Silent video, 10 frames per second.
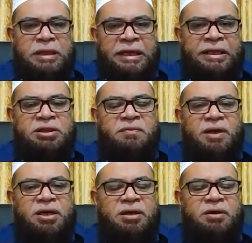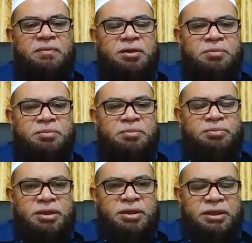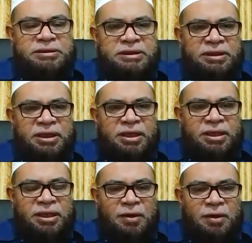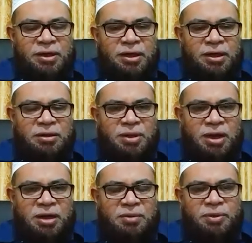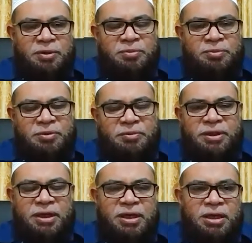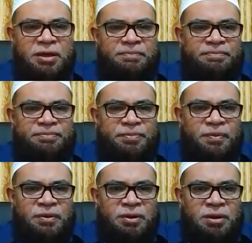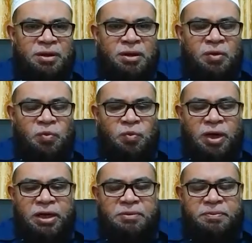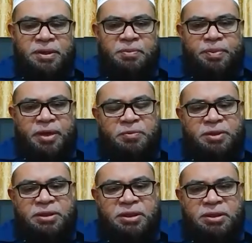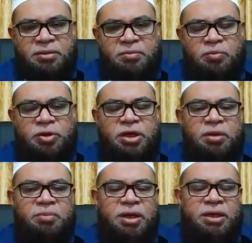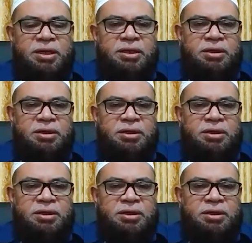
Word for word: தனித்து விளங்க வேண்டும் என்கிற சிந்தனை அவர்களிடம் காணப்படும் இவைகளெல்லாம் வாலிப பருவத்தின் முக்கியமான